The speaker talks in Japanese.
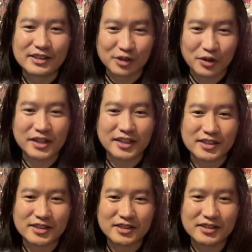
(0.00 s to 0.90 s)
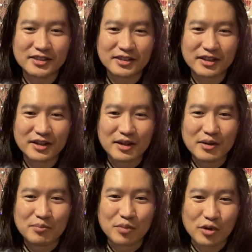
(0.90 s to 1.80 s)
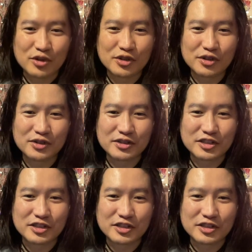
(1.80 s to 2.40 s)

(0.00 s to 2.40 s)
そうなんです僕